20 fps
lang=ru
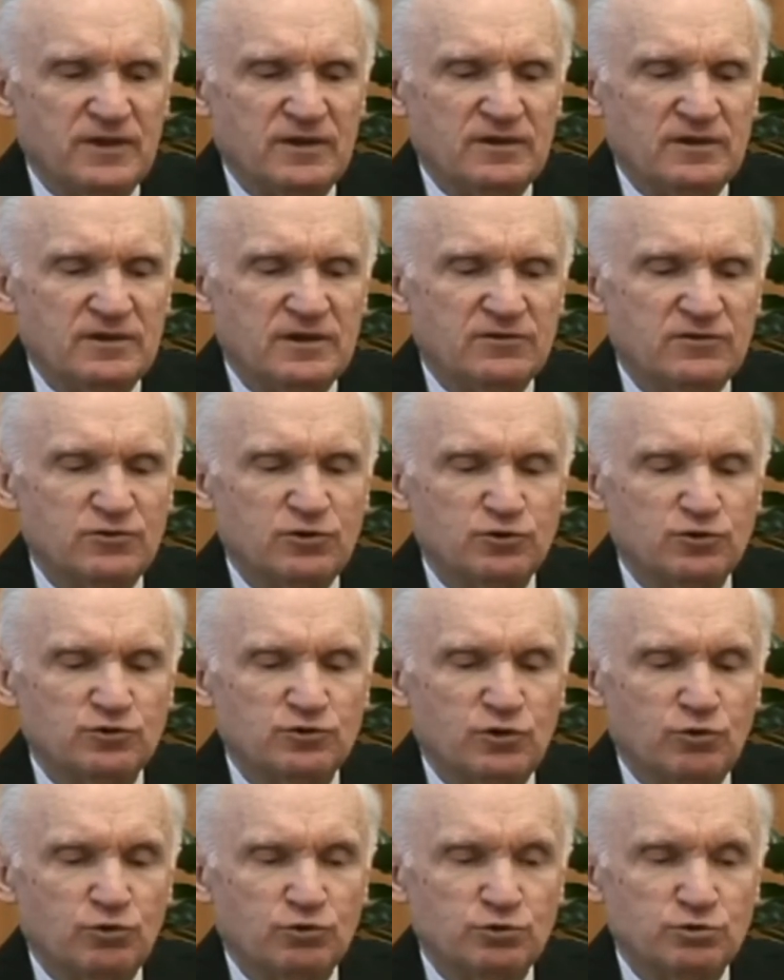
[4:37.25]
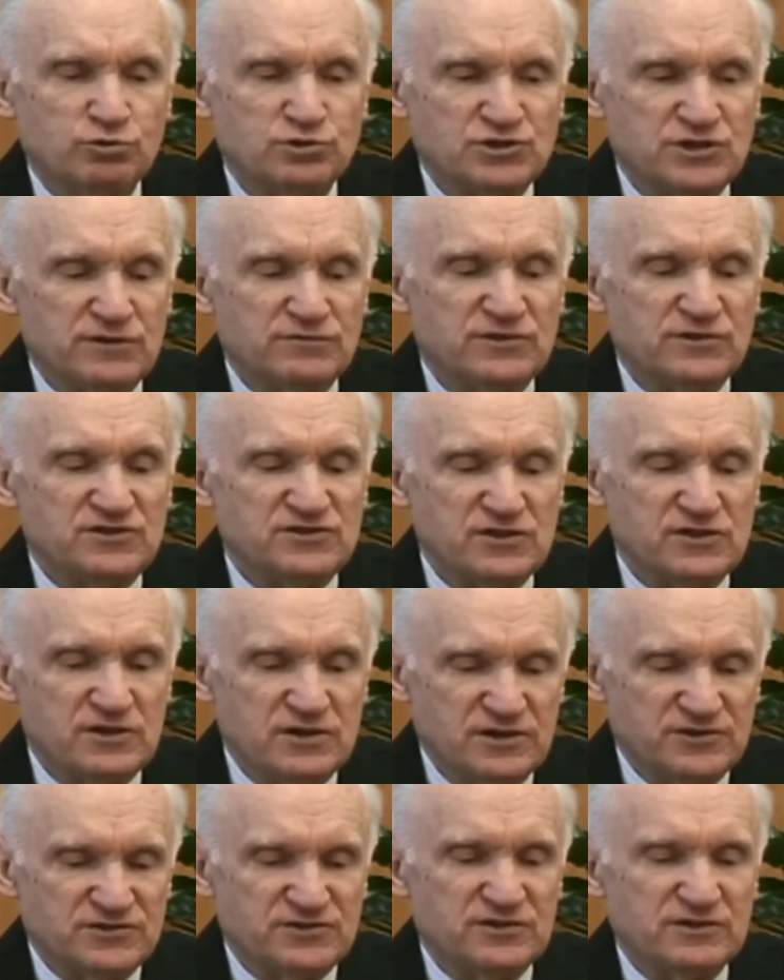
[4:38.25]
я говорю о, о
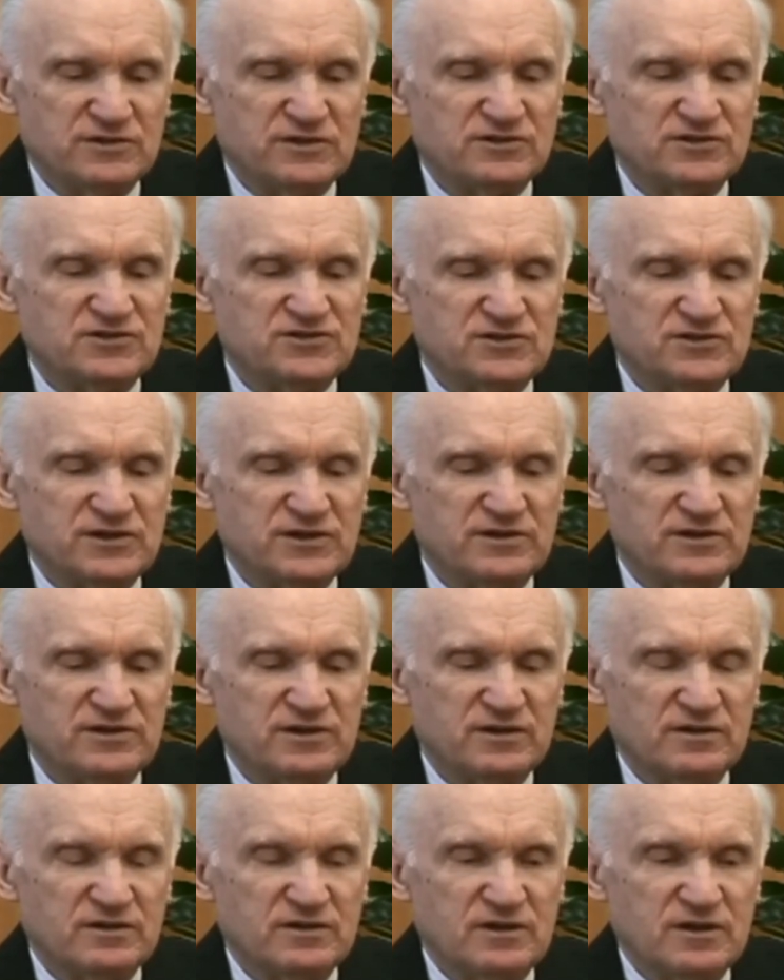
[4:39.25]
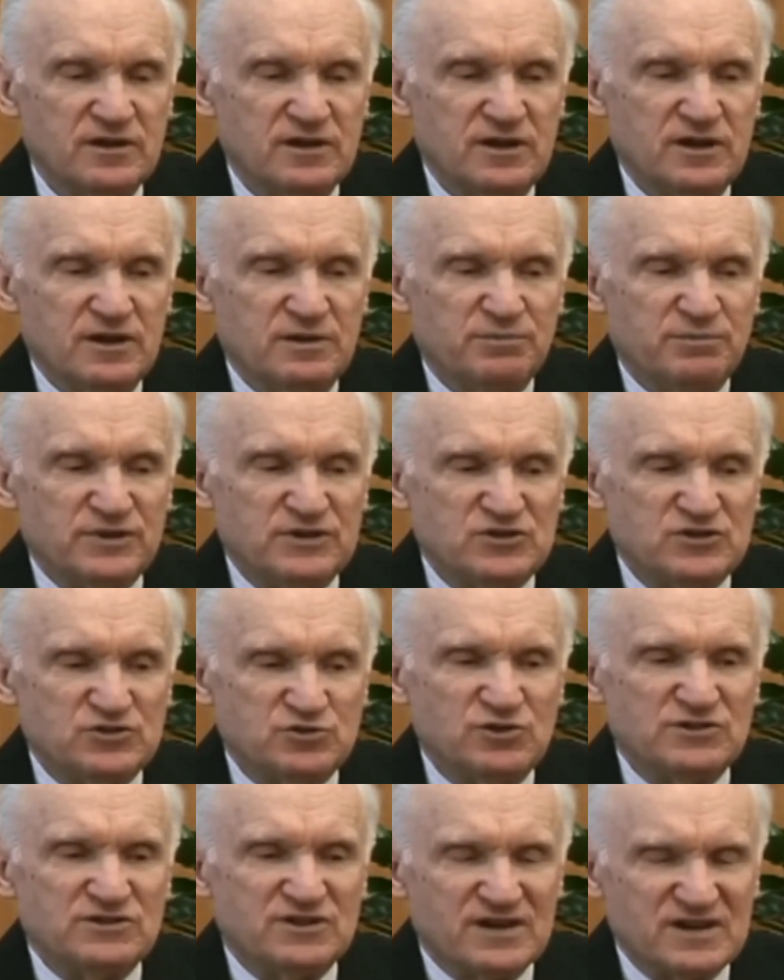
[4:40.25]
душевно-телесной даже стороне.
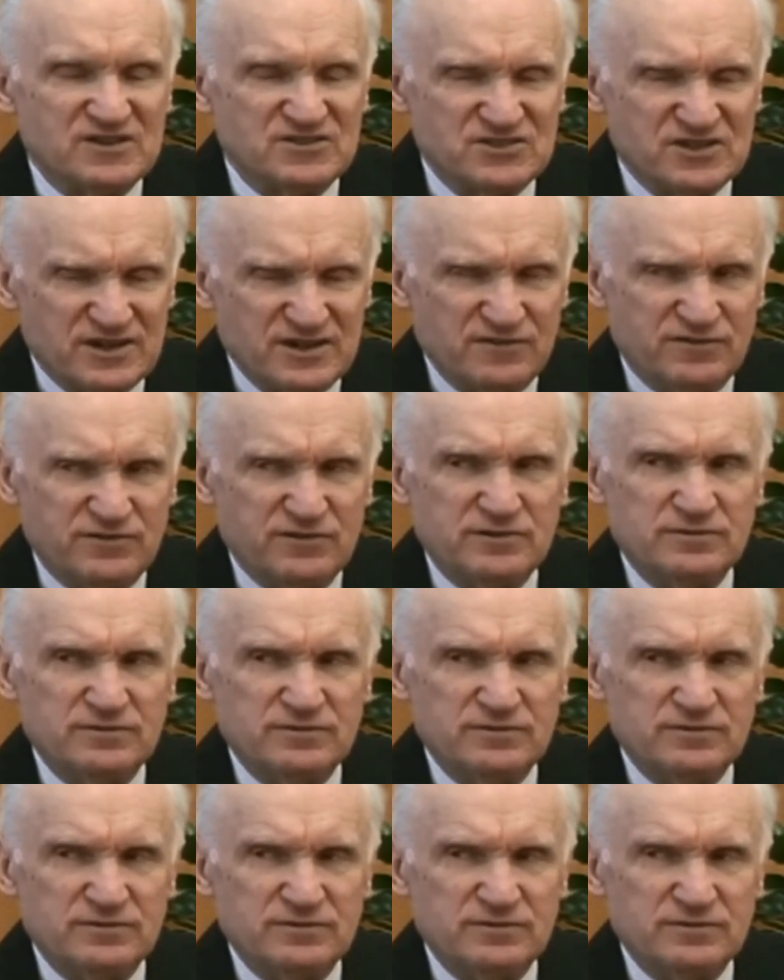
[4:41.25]
Происходит разрыв